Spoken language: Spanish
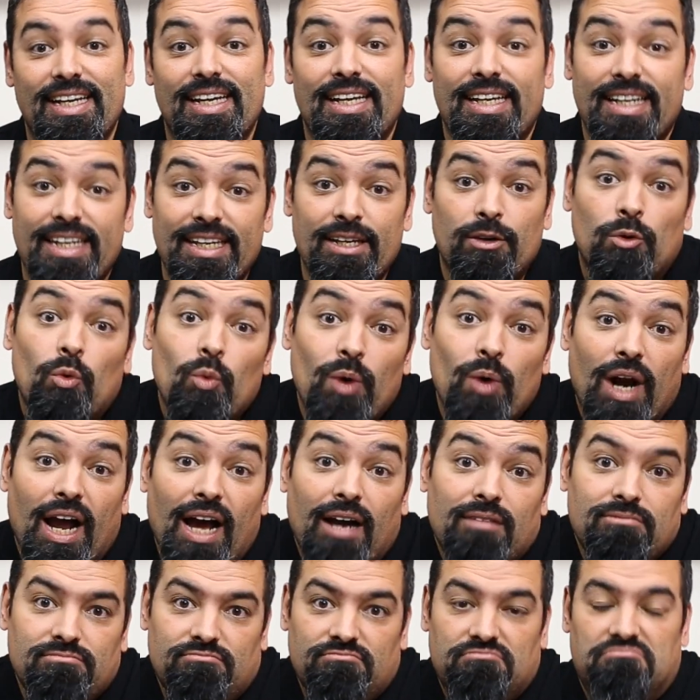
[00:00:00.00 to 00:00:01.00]
y
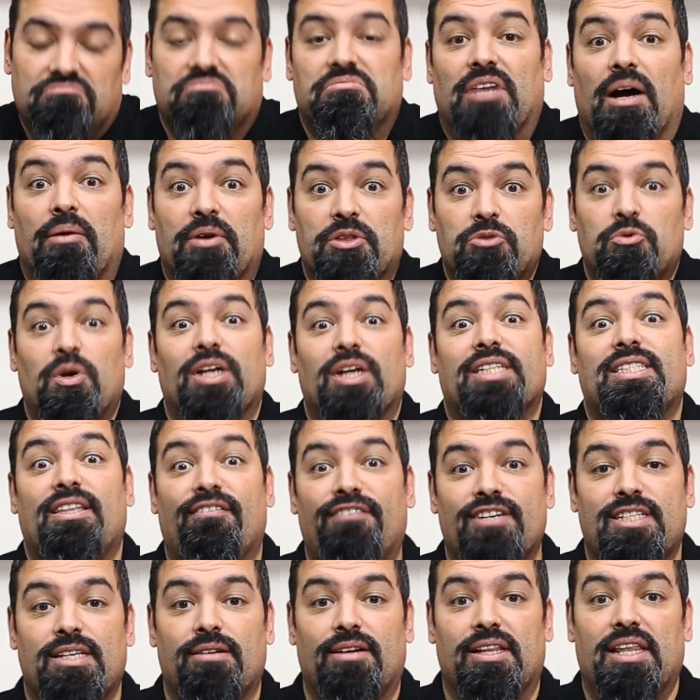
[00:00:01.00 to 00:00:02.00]
una aventura este
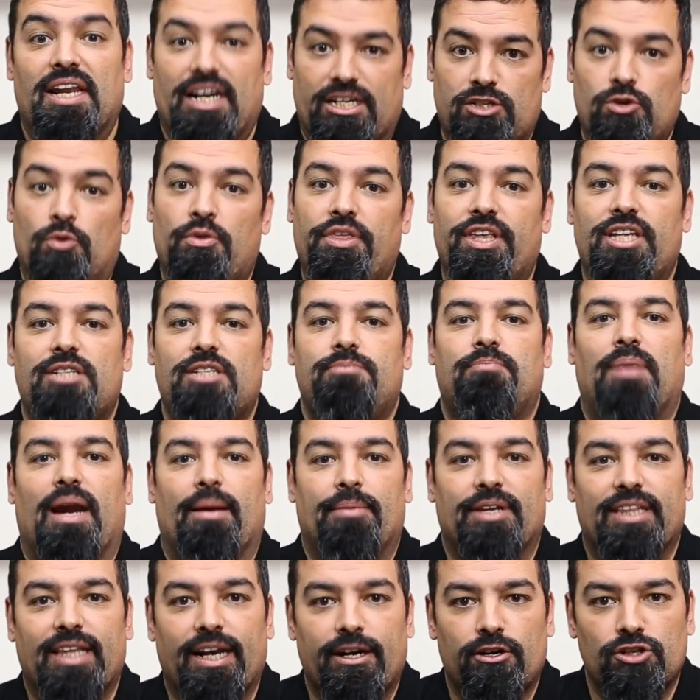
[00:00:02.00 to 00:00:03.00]
Festival de las Luces para
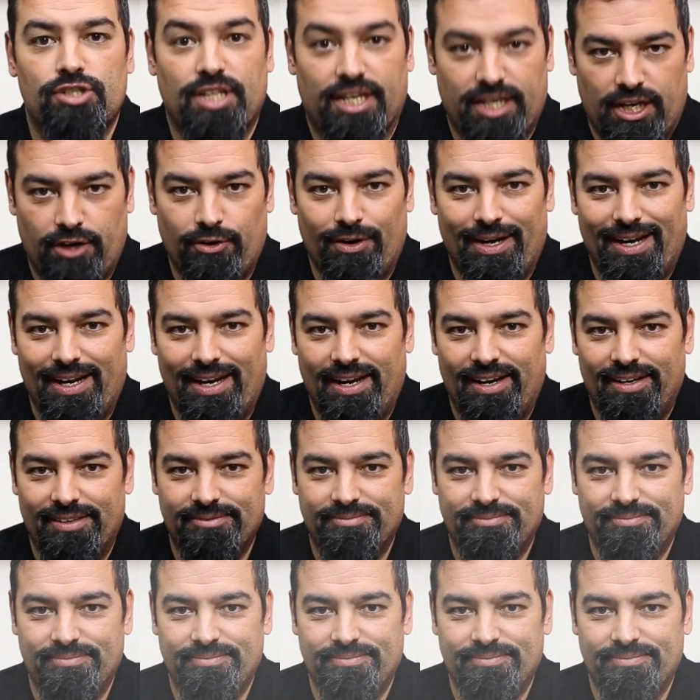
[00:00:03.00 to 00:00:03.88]
meternos de lleno en él.